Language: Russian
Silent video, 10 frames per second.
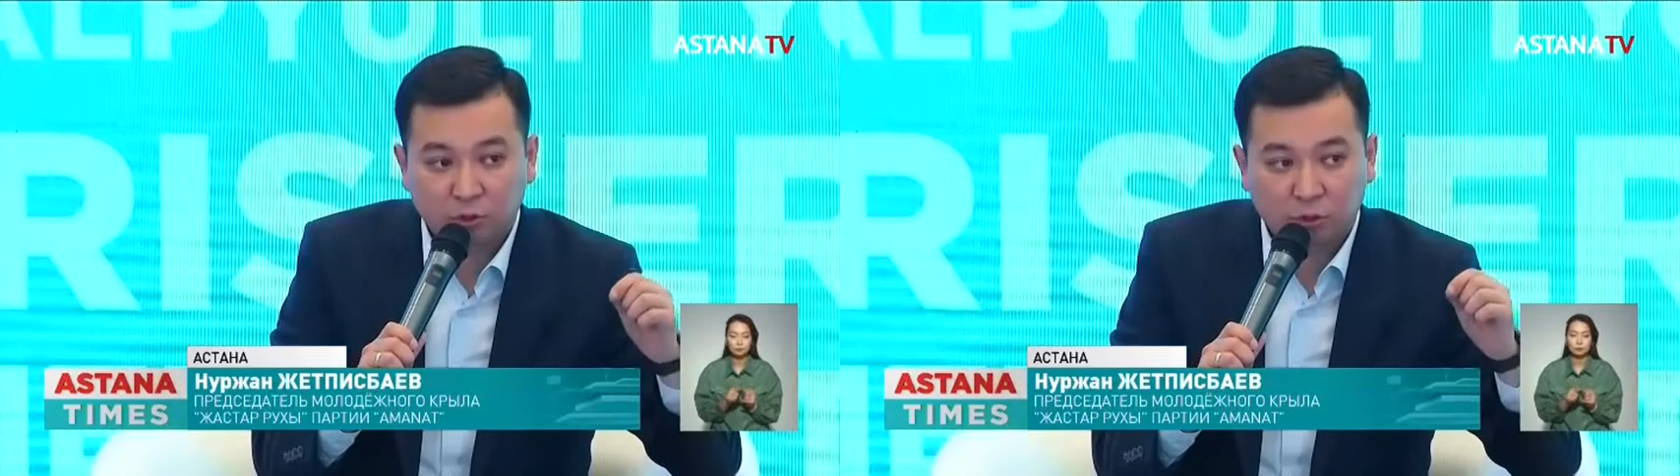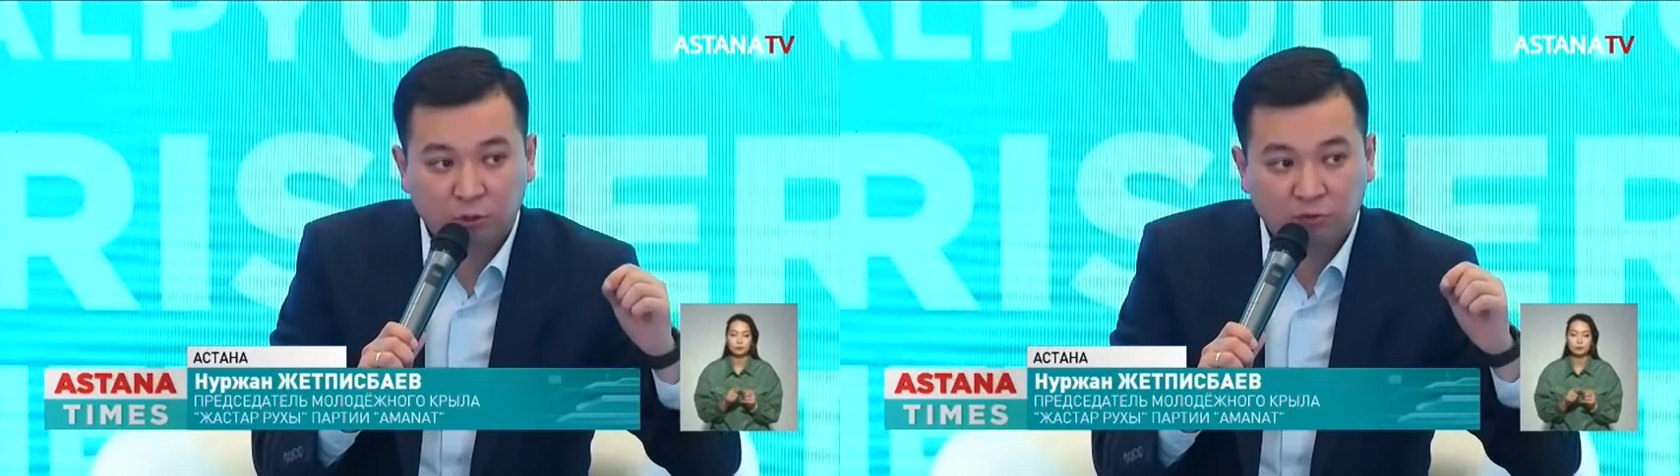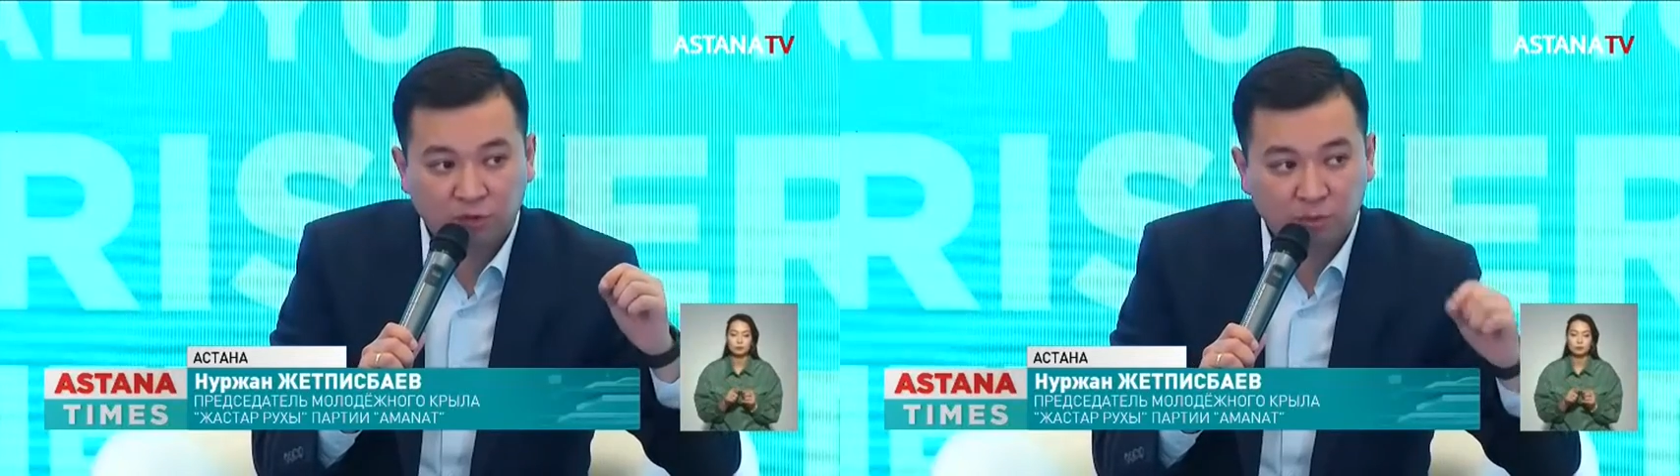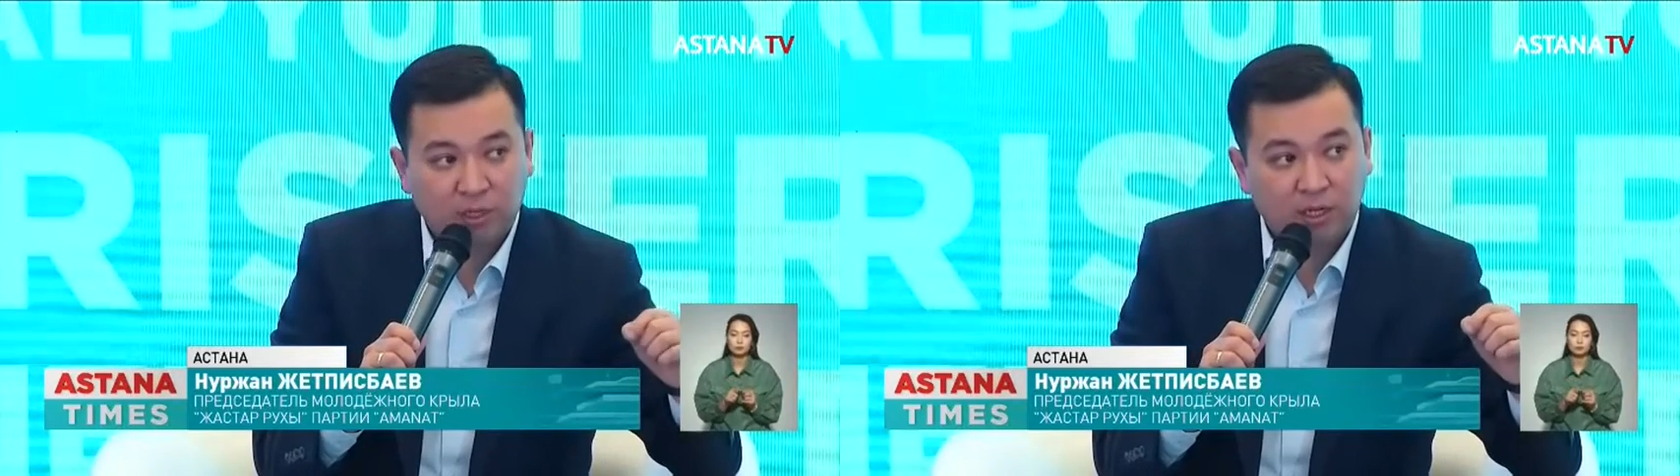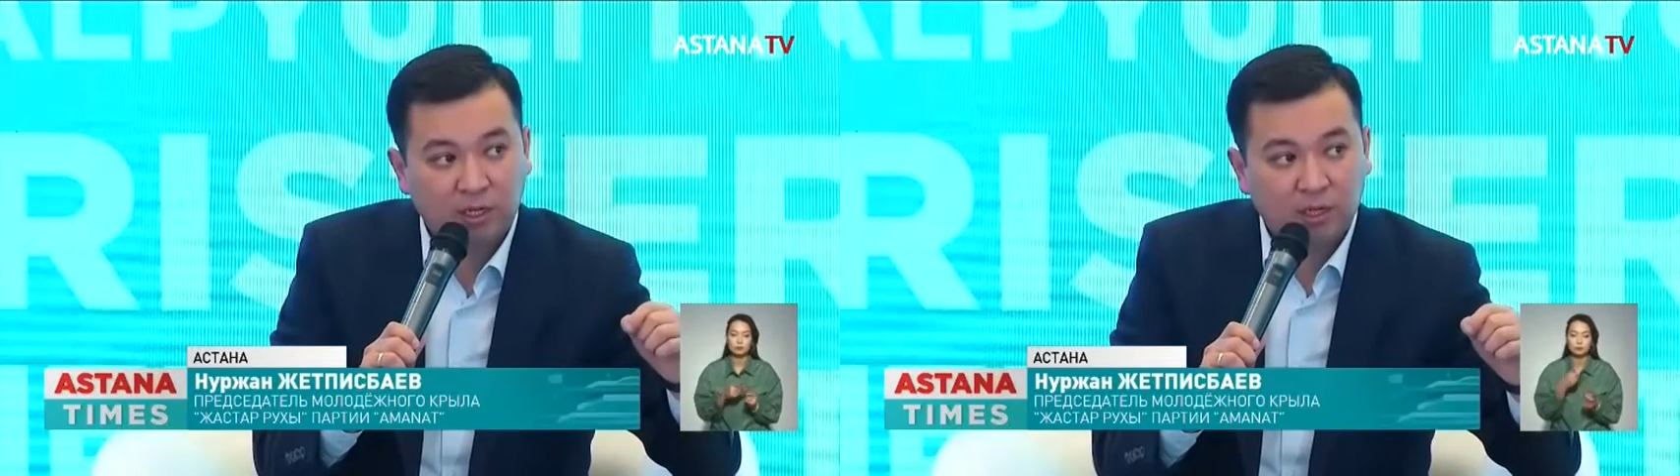что
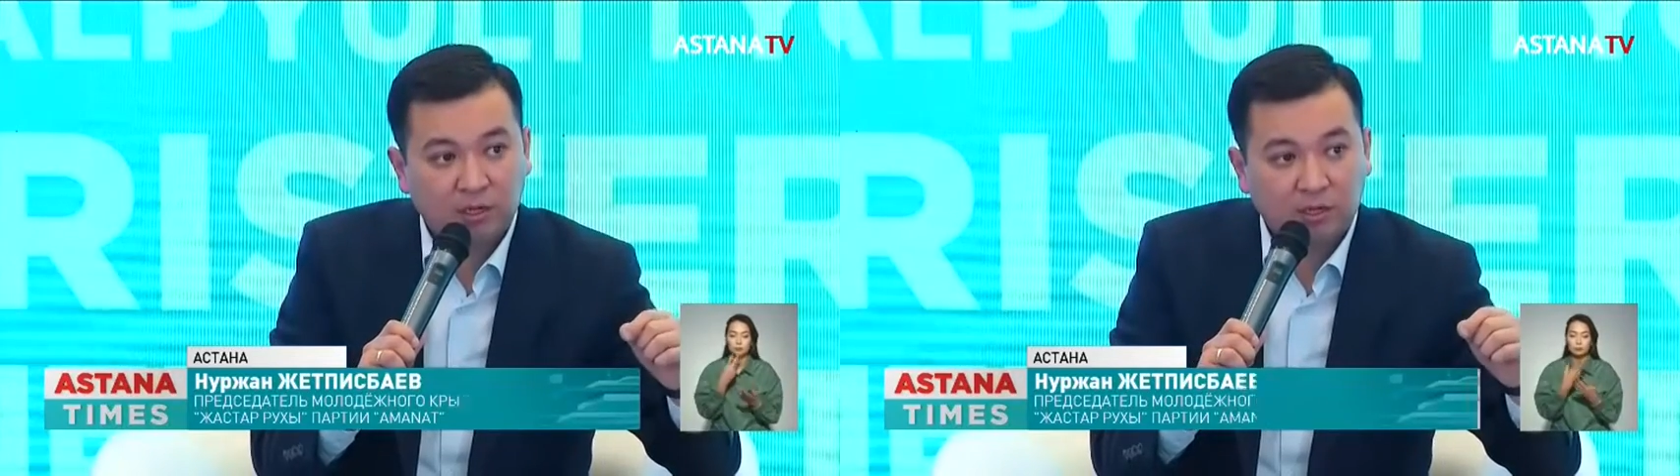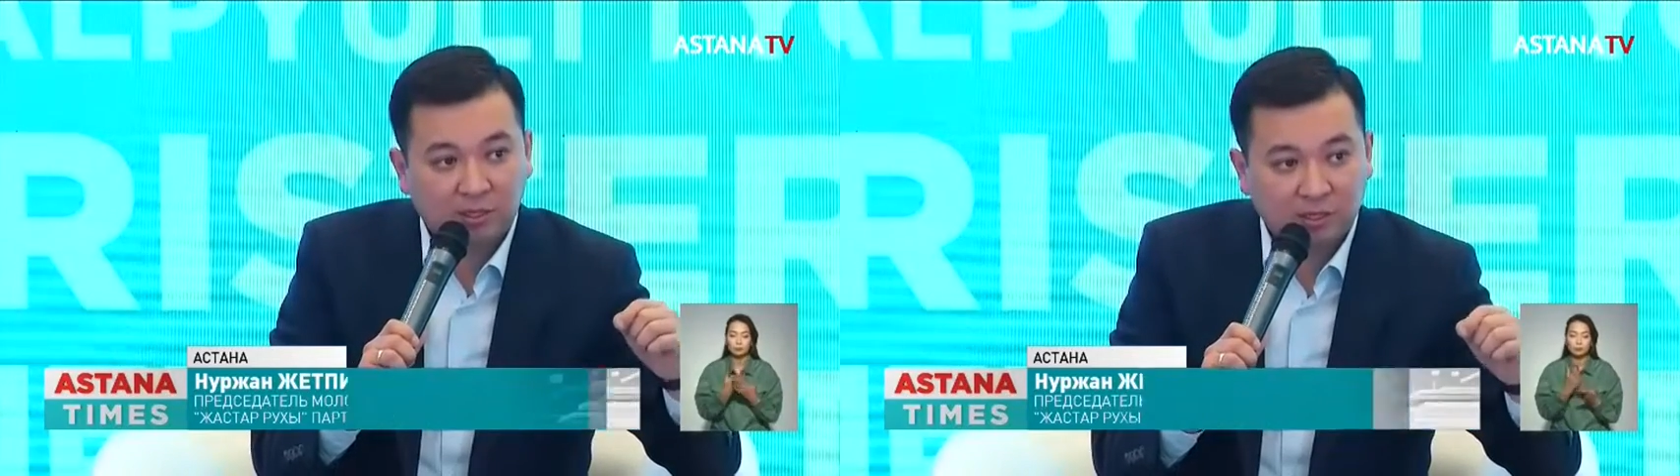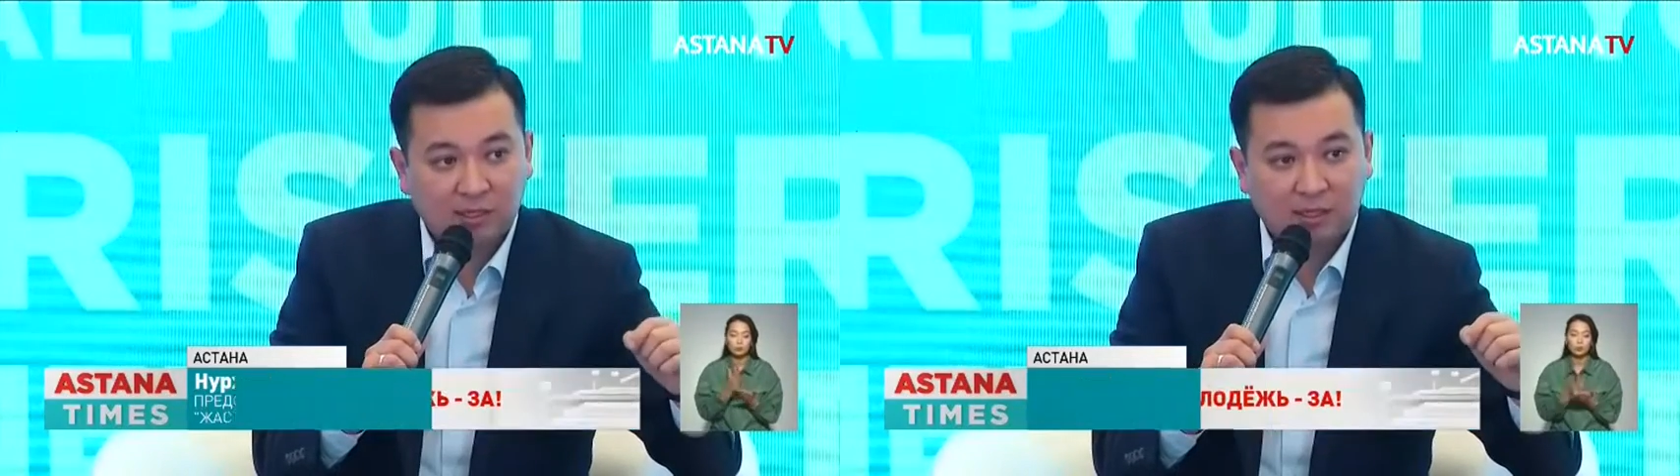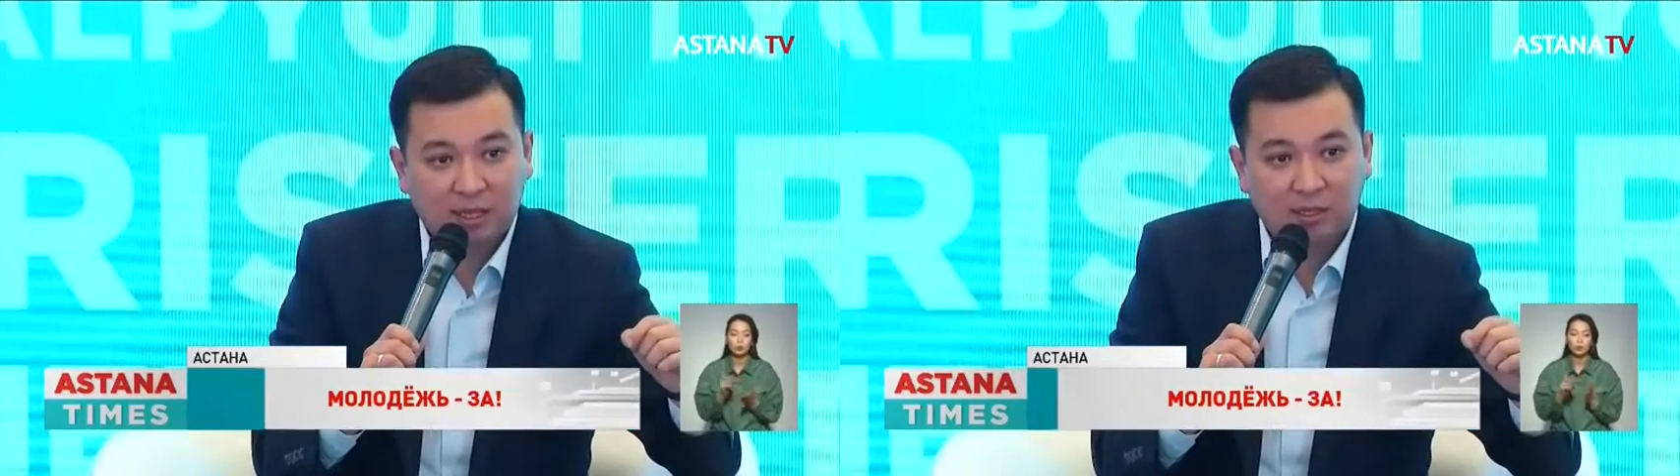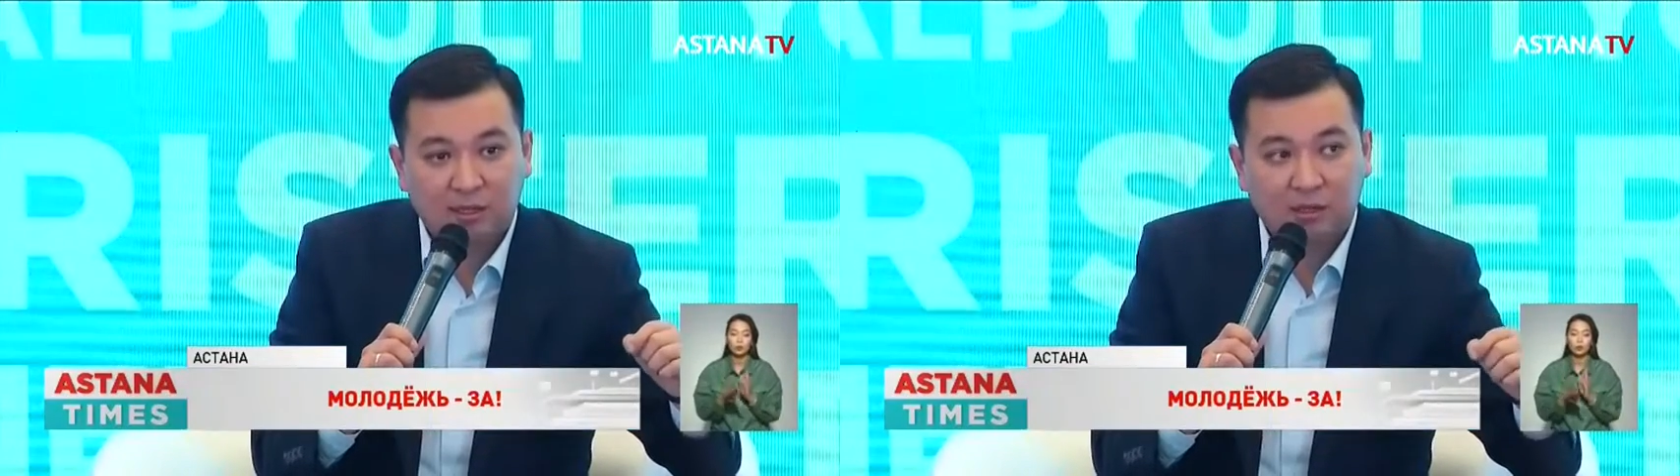выборы в
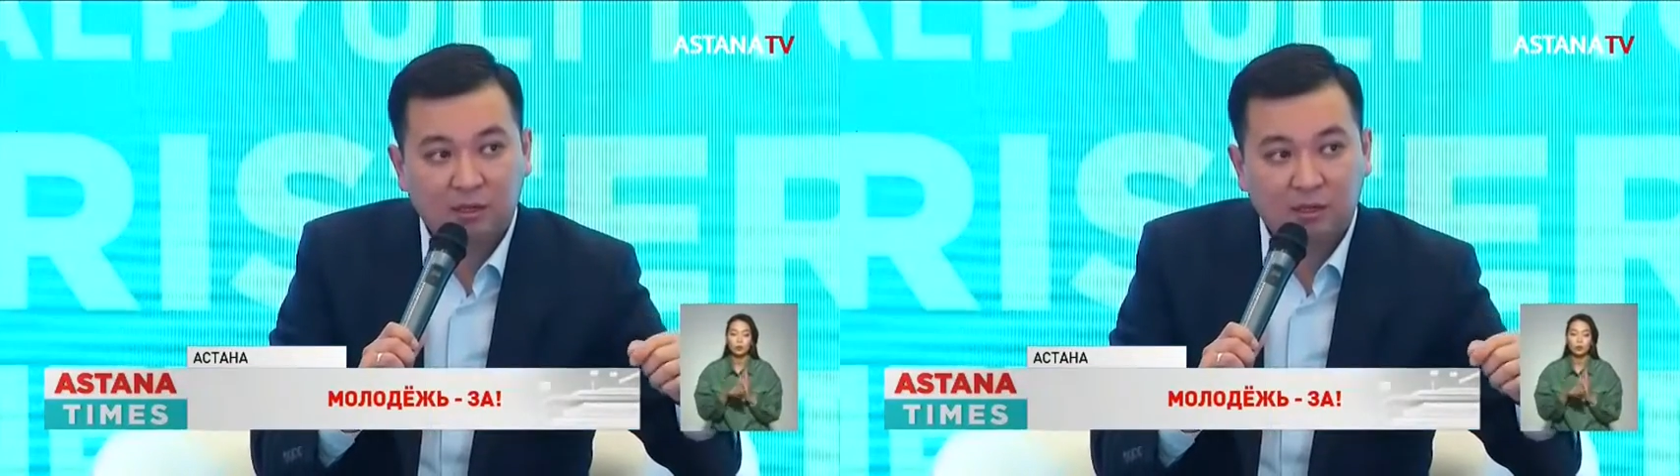Казахстане